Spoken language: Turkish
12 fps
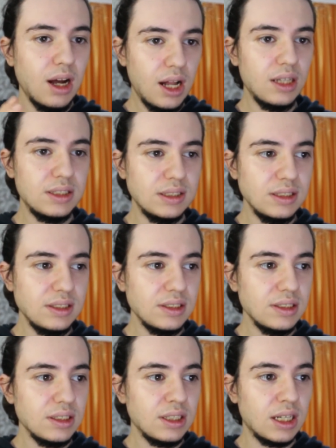
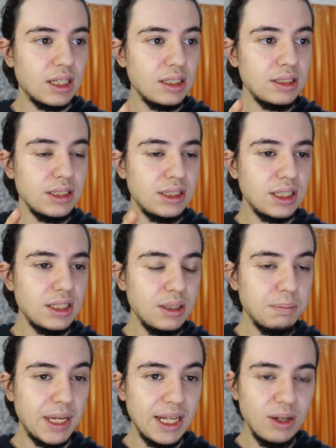aldınız kanalın
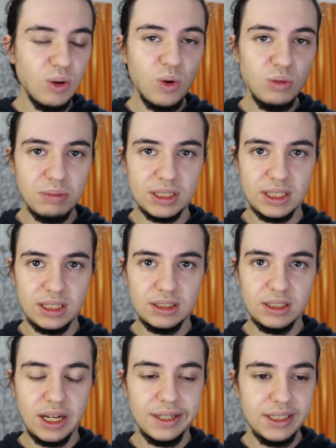içeriği belli olmadan
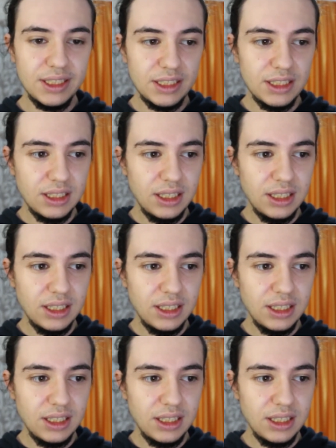hani